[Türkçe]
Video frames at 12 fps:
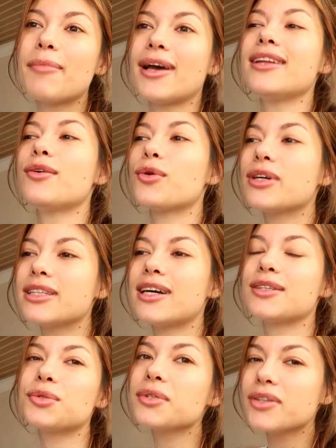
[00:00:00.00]
ben o
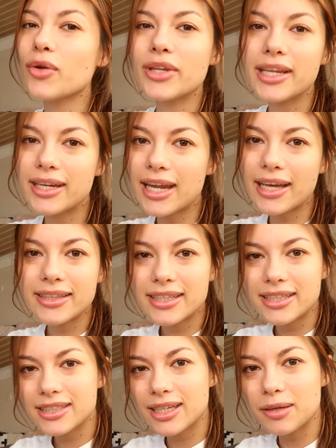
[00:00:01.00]
kadar çok
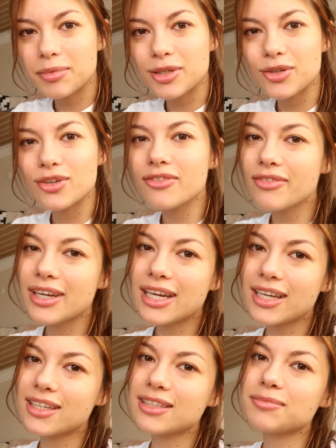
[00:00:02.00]
önerilenlere çıkabiliyorum ve
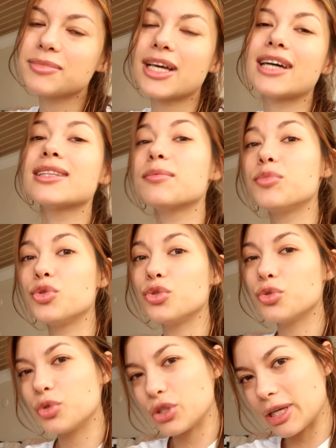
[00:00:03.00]
kanalım daha da
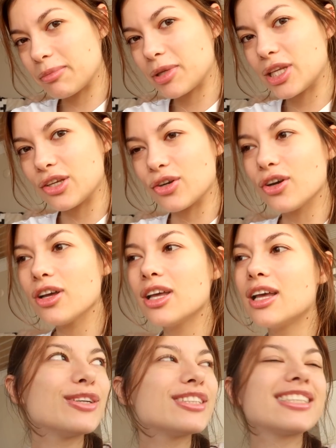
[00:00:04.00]
büyüyebiliyor.
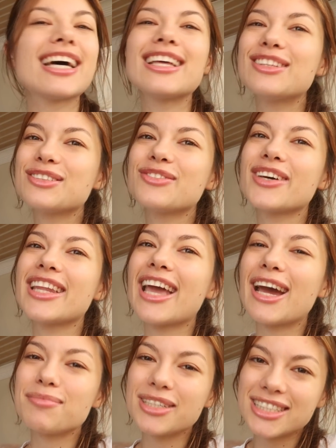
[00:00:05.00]
O yüzden lütfen
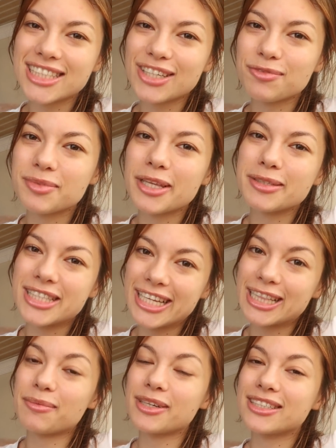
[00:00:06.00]
eğer beni sevip
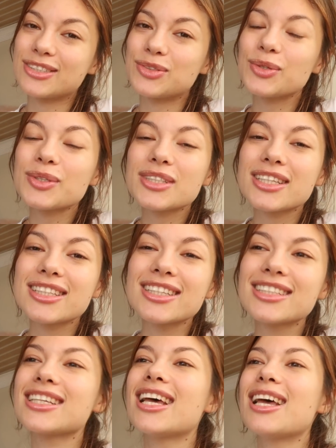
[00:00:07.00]
desteklemek
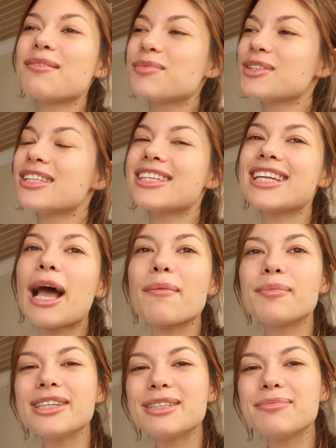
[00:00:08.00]
istiyorsanız bunları
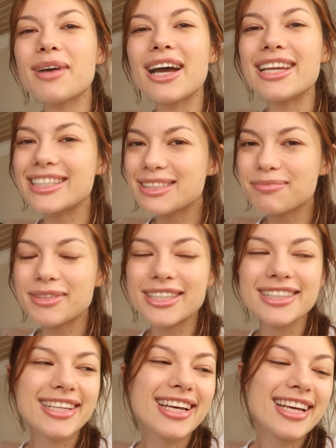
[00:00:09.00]
yapmayı ihmal
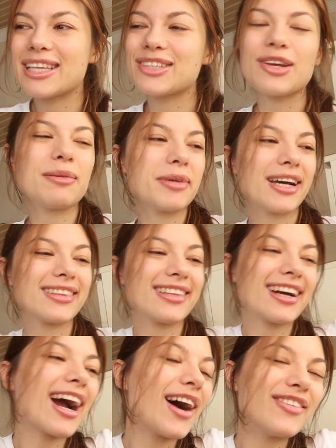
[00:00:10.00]
etmeyin. Şöyle bir
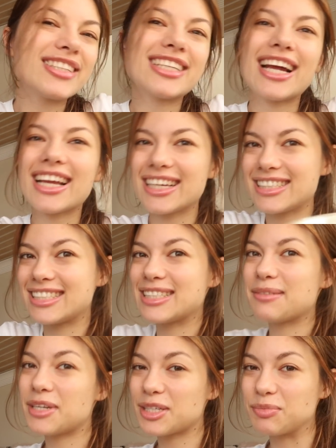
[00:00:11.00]
hatta kahve içerken
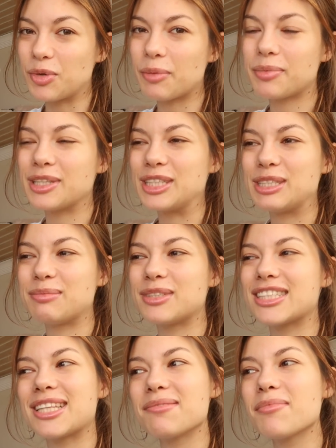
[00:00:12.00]
sizinle biraz muhabbet edeyim
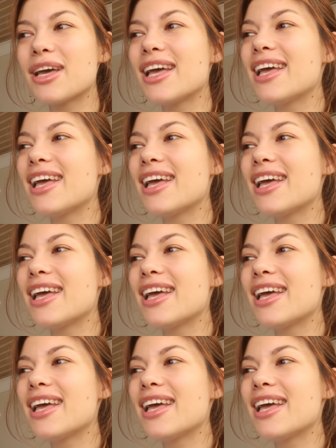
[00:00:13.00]
istedim.